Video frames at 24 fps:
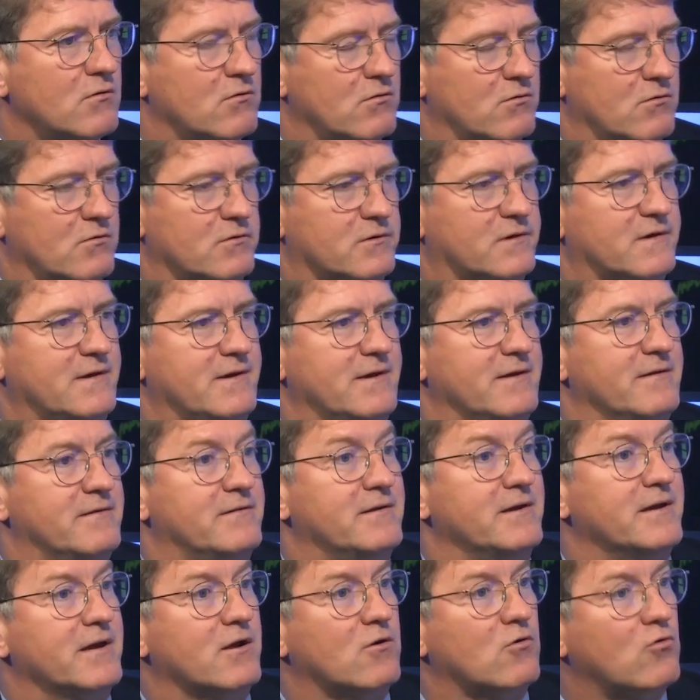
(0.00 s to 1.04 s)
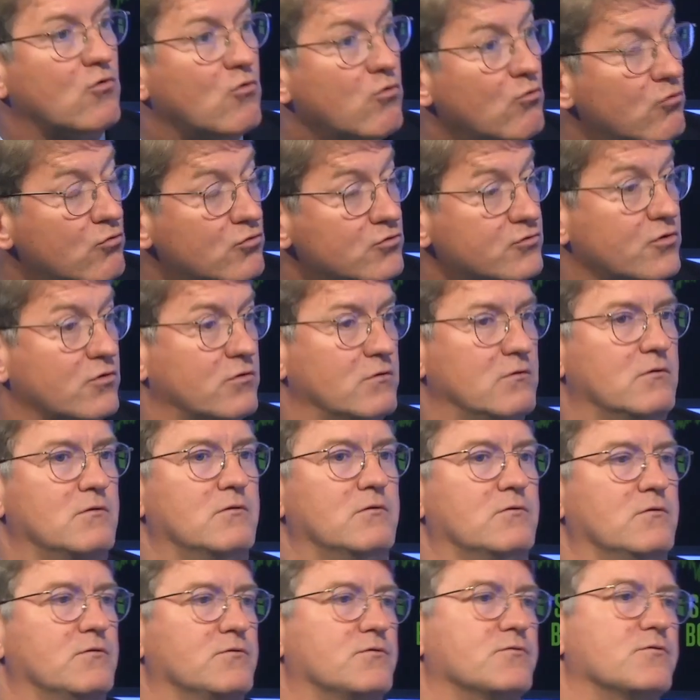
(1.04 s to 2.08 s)
Euh, qui étaient contre,
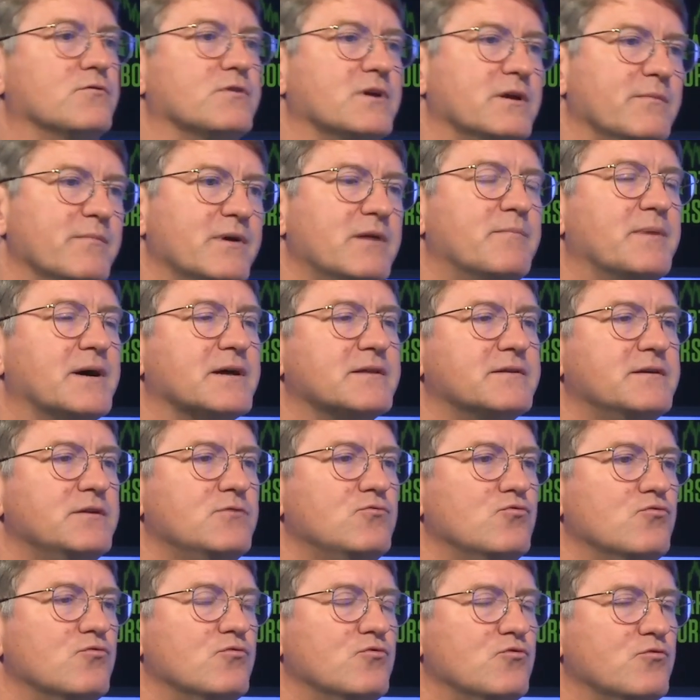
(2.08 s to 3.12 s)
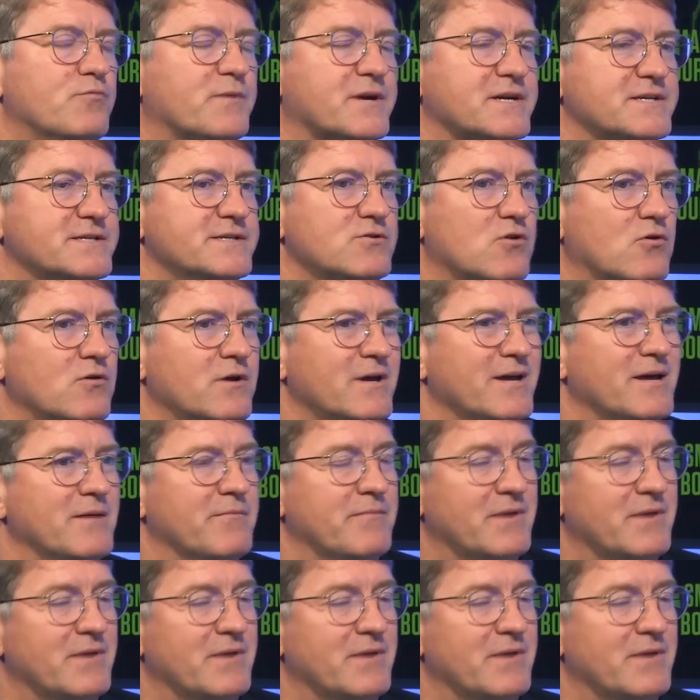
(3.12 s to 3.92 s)
euh, entre guillemets, le parti du, président.